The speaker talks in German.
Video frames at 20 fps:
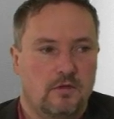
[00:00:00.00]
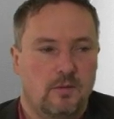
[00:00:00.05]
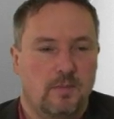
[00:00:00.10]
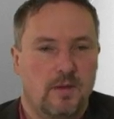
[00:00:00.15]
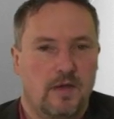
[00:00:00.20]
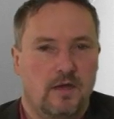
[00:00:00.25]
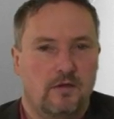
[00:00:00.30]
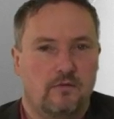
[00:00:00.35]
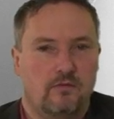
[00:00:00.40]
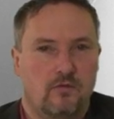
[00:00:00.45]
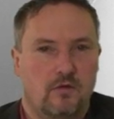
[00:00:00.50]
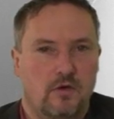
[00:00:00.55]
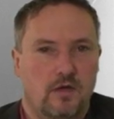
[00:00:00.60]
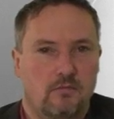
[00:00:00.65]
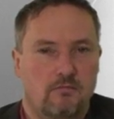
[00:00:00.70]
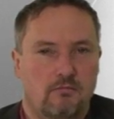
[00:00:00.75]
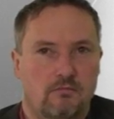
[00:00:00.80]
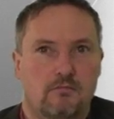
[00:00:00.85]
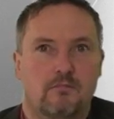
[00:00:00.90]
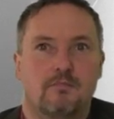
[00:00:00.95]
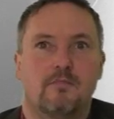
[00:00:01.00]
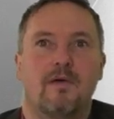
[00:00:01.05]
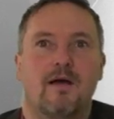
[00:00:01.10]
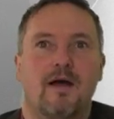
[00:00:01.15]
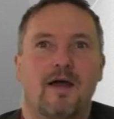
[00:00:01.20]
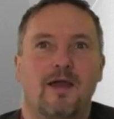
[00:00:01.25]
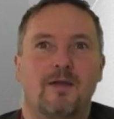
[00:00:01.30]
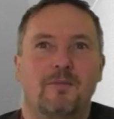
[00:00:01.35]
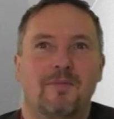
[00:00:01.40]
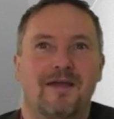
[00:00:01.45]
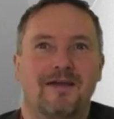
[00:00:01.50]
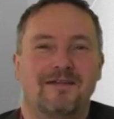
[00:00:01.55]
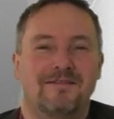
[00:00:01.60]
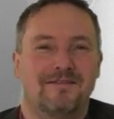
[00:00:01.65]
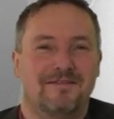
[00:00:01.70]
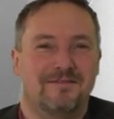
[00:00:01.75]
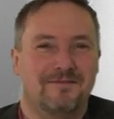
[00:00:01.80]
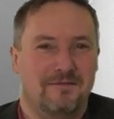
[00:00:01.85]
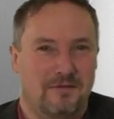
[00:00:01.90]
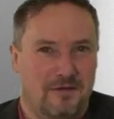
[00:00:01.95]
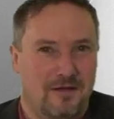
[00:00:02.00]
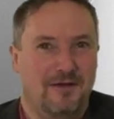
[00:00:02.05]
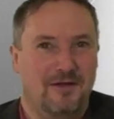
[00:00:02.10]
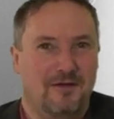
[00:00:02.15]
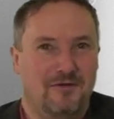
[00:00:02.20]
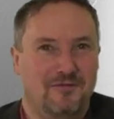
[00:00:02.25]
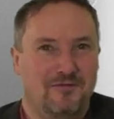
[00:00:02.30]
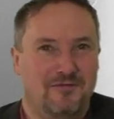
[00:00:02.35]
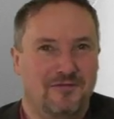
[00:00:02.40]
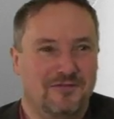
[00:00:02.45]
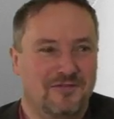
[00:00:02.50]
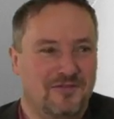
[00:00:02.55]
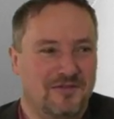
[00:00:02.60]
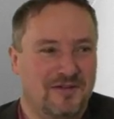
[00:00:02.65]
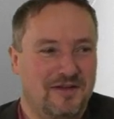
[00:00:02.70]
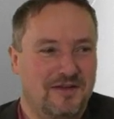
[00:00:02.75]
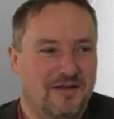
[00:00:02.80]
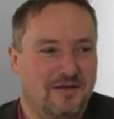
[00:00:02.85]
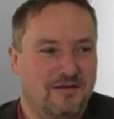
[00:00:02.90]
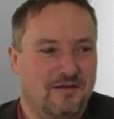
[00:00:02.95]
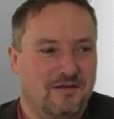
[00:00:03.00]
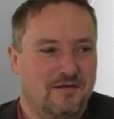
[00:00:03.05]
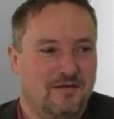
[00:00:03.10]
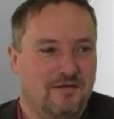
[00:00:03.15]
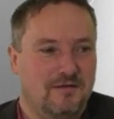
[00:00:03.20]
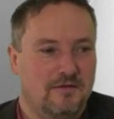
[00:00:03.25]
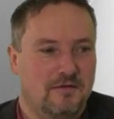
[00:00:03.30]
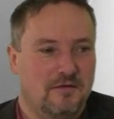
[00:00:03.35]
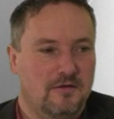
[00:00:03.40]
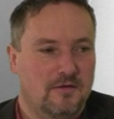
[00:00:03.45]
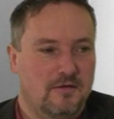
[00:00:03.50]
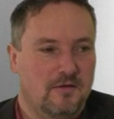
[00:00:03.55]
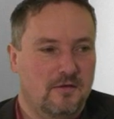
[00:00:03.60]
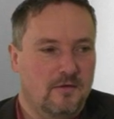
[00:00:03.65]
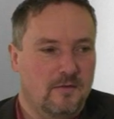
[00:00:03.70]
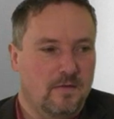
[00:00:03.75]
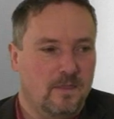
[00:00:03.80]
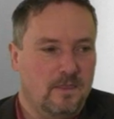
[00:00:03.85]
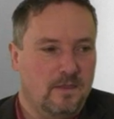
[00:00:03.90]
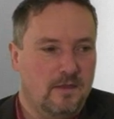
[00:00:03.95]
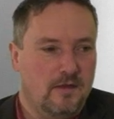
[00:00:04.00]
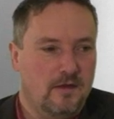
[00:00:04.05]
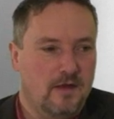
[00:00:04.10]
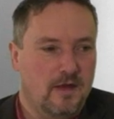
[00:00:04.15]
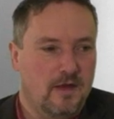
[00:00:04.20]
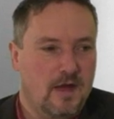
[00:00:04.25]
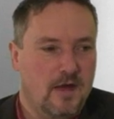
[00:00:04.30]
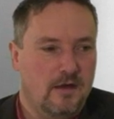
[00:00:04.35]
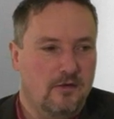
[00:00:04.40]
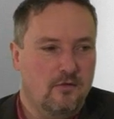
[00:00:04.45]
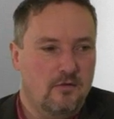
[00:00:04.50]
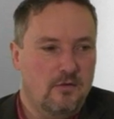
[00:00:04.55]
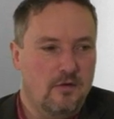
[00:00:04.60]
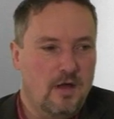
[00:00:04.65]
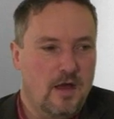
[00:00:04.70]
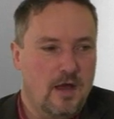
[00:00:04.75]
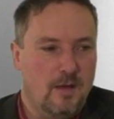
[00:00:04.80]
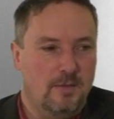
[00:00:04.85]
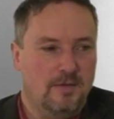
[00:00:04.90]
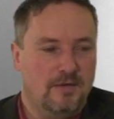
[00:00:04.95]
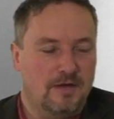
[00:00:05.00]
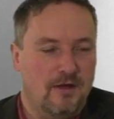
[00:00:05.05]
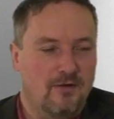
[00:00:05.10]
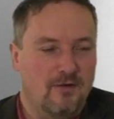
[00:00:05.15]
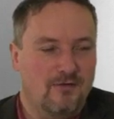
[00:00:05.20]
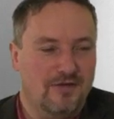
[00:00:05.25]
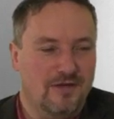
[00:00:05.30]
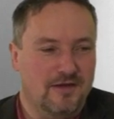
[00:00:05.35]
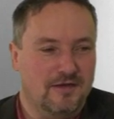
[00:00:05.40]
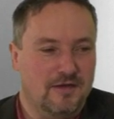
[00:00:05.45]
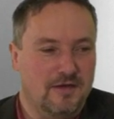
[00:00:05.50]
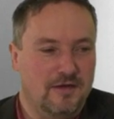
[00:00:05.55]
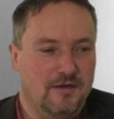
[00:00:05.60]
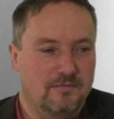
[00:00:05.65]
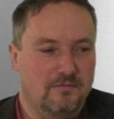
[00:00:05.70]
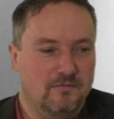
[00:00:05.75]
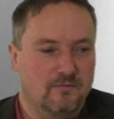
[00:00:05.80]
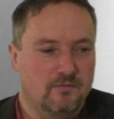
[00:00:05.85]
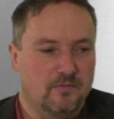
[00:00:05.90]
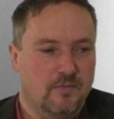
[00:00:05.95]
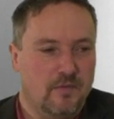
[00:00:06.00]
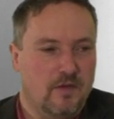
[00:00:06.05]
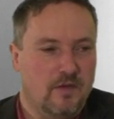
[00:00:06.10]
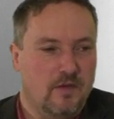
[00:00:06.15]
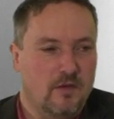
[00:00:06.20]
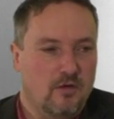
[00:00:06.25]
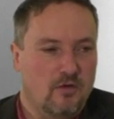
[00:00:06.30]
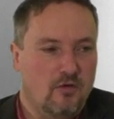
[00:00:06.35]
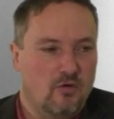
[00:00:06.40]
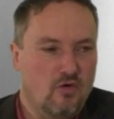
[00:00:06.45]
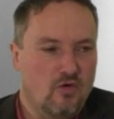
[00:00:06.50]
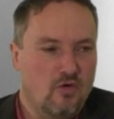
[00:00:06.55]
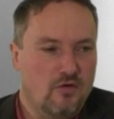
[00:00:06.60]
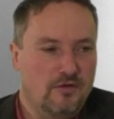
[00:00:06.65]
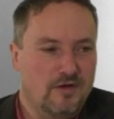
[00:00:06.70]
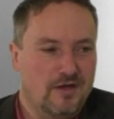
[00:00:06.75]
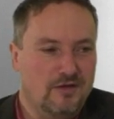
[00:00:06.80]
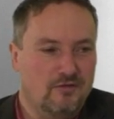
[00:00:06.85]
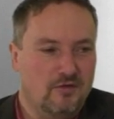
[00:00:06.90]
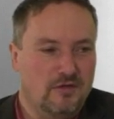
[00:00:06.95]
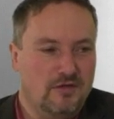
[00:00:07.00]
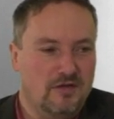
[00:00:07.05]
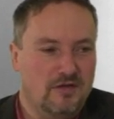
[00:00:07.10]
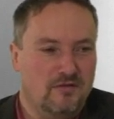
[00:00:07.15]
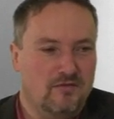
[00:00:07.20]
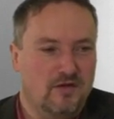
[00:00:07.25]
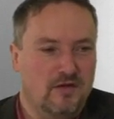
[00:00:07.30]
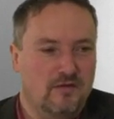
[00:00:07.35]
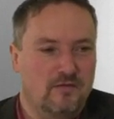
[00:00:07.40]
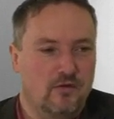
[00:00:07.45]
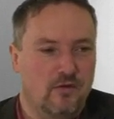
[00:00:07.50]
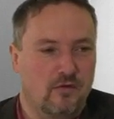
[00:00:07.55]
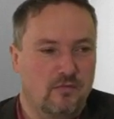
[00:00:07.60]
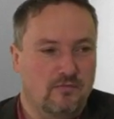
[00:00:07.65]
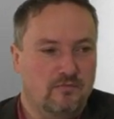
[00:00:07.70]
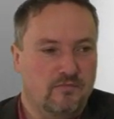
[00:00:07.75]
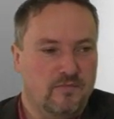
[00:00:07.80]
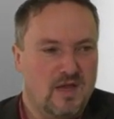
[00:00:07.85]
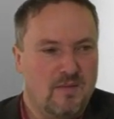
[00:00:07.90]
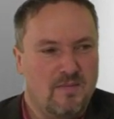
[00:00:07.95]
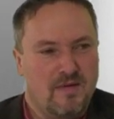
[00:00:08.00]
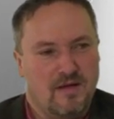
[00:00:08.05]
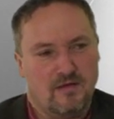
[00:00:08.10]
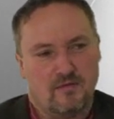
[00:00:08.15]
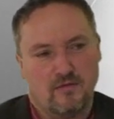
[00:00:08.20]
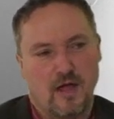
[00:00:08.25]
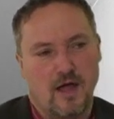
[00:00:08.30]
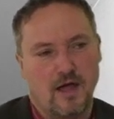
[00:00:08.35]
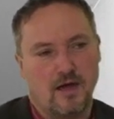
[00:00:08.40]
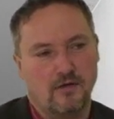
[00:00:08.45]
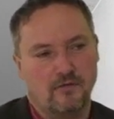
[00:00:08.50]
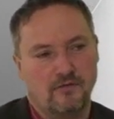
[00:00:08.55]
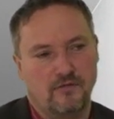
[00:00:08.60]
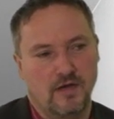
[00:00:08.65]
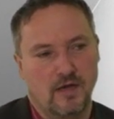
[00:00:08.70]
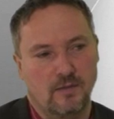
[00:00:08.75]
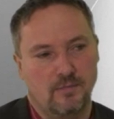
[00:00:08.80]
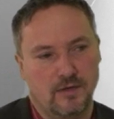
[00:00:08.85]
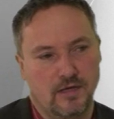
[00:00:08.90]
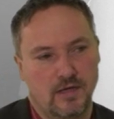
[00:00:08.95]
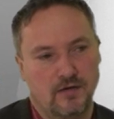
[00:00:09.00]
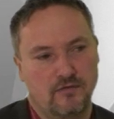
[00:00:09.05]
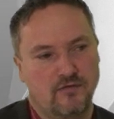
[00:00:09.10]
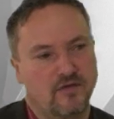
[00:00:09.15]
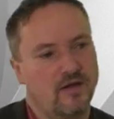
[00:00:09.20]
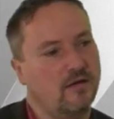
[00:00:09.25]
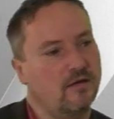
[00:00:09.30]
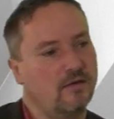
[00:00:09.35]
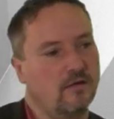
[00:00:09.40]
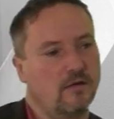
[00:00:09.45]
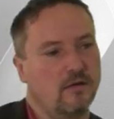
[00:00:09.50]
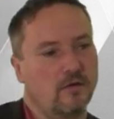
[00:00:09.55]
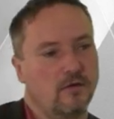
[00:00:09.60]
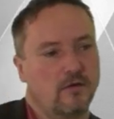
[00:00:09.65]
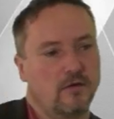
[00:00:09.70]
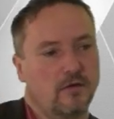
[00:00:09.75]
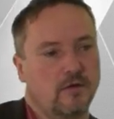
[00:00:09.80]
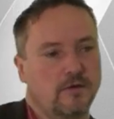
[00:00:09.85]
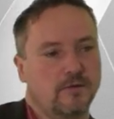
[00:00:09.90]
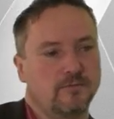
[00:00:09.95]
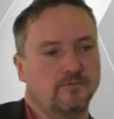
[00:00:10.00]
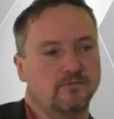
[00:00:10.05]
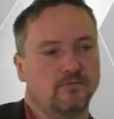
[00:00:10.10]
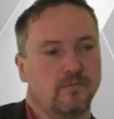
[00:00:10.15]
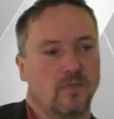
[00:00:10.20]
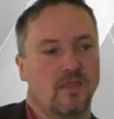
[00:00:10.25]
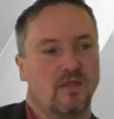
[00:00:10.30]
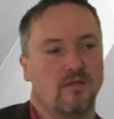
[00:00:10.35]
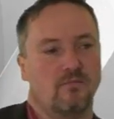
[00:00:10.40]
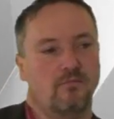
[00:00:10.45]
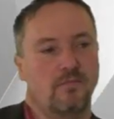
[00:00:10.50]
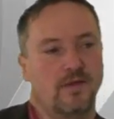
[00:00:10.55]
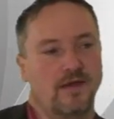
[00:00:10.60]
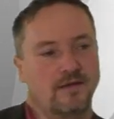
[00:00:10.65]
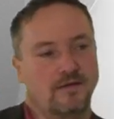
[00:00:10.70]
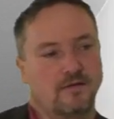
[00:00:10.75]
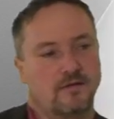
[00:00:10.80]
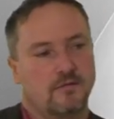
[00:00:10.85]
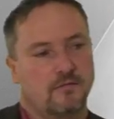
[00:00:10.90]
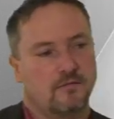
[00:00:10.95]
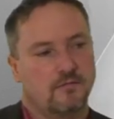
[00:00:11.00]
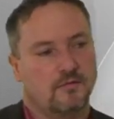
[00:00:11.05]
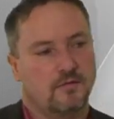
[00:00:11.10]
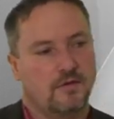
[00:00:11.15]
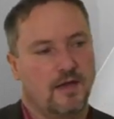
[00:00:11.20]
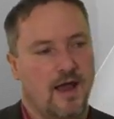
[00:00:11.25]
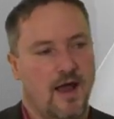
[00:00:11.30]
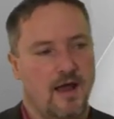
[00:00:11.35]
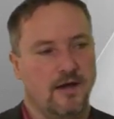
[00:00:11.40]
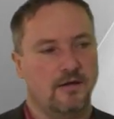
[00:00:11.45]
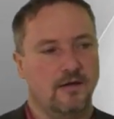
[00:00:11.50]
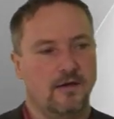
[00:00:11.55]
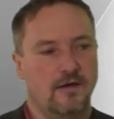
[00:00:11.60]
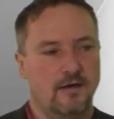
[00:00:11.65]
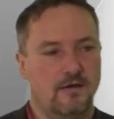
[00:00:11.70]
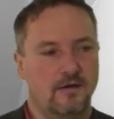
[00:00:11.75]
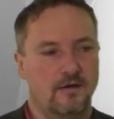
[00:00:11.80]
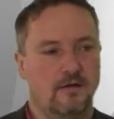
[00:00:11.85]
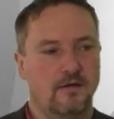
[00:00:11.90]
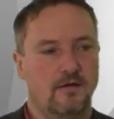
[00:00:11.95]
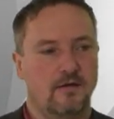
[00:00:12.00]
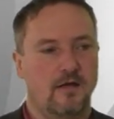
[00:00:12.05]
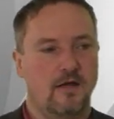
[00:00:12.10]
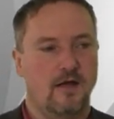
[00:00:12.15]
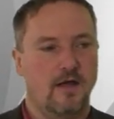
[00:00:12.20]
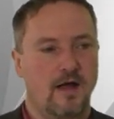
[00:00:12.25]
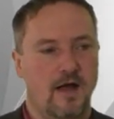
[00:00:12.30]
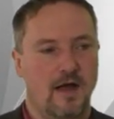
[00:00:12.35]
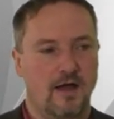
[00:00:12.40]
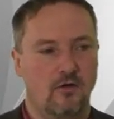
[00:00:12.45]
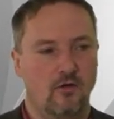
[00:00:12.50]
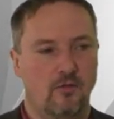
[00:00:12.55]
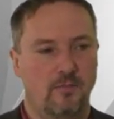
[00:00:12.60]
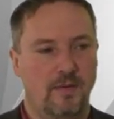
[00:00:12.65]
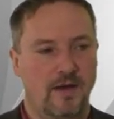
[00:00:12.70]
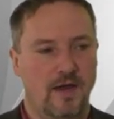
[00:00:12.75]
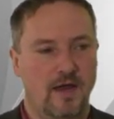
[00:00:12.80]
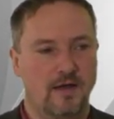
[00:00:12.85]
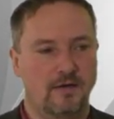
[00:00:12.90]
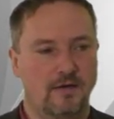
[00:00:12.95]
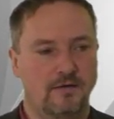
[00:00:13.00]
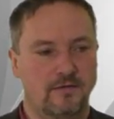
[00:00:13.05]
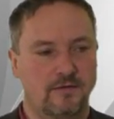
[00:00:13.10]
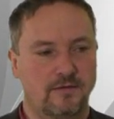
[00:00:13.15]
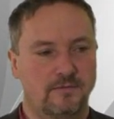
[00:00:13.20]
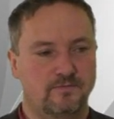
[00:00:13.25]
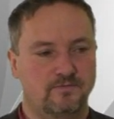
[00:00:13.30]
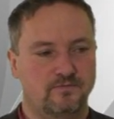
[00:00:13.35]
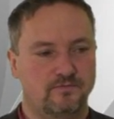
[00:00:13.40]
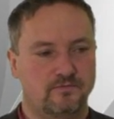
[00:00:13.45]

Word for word: Der Bernd Wohleben. Hi Bernd. Hat auch funktioniert. Den Hanno habe ich auch hier drin. Und natürlich den Silvio. Ich habe also alle vier Briefe mit der Anrede. Hallo Bernd.